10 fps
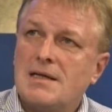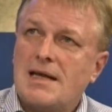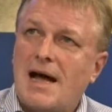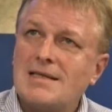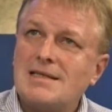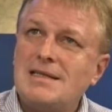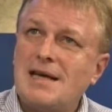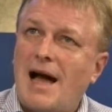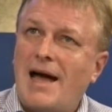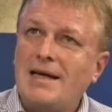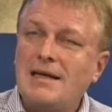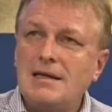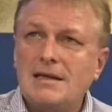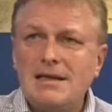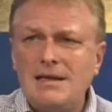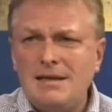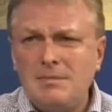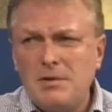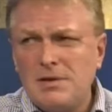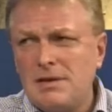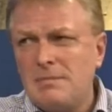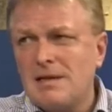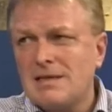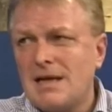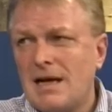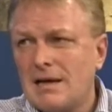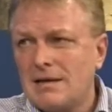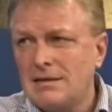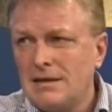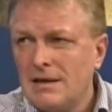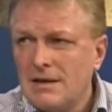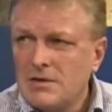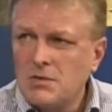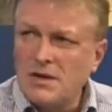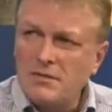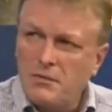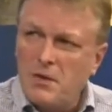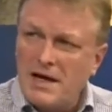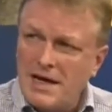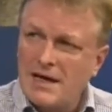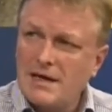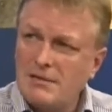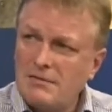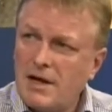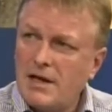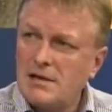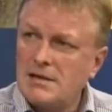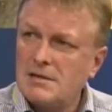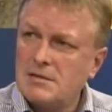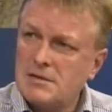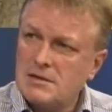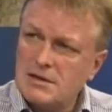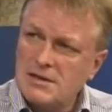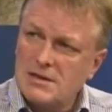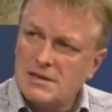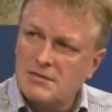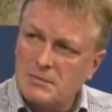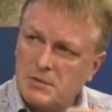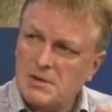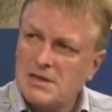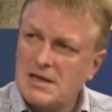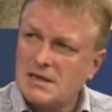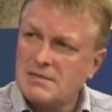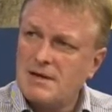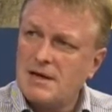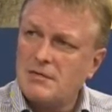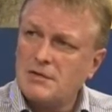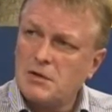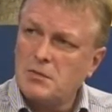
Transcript: Da hat sich eigentlich, möchte ich mal sagen, zu den vorherigen Wahlen, ich äh, schließe jetzt auf die Bundestagswahl, auf die